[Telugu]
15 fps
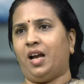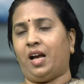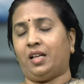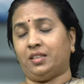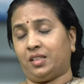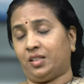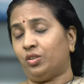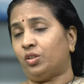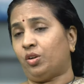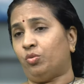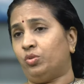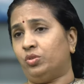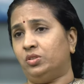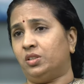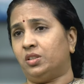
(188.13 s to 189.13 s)
అందరికీ
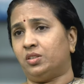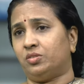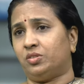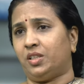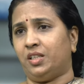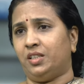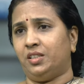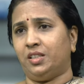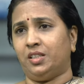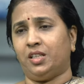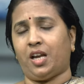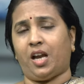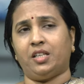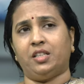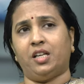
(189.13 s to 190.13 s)
నవ్వుకుంటారు ఏంటి
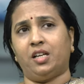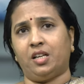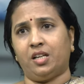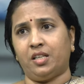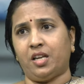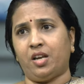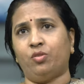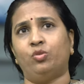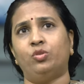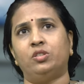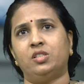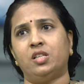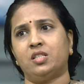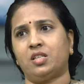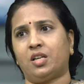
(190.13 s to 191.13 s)
ఐదేళ్లలో ఏం గుడ్డు
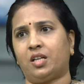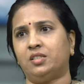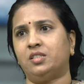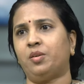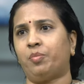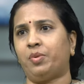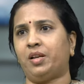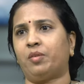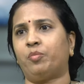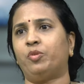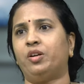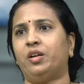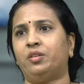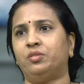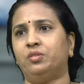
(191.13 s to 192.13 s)
చేశాడు అది
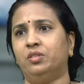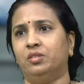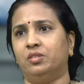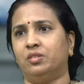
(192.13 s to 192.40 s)
చెప్పలేకపోయాడు